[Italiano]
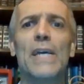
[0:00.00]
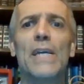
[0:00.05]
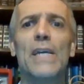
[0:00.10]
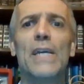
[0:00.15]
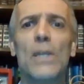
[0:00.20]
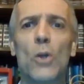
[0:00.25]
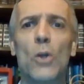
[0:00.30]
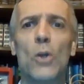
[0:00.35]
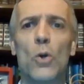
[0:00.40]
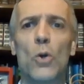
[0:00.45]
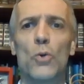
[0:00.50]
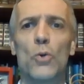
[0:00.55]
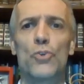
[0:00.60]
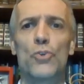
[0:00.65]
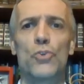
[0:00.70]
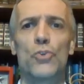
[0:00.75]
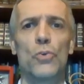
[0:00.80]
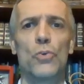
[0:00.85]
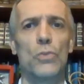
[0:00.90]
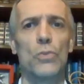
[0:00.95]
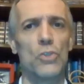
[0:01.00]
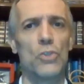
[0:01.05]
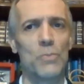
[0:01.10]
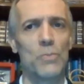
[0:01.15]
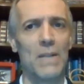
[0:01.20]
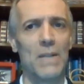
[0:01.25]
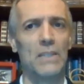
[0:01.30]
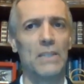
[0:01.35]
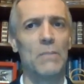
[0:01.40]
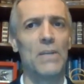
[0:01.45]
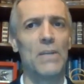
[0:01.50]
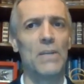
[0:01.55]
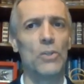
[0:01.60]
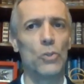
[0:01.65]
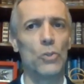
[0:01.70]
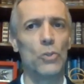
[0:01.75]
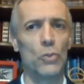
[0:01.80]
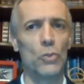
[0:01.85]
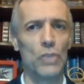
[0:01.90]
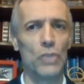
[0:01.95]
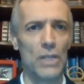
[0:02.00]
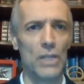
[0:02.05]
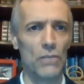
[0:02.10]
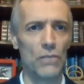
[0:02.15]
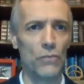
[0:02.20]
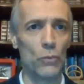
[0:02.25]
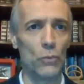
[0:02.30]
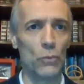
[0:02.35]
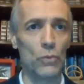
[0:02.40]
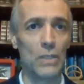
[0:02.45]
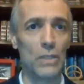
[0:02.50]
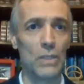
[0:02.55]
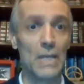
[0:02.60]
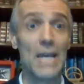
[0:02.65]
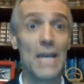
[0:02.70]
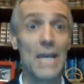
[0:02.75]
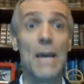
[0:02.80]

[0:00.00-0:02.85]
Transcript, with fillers: il costo di smaltimento dei rifiuti.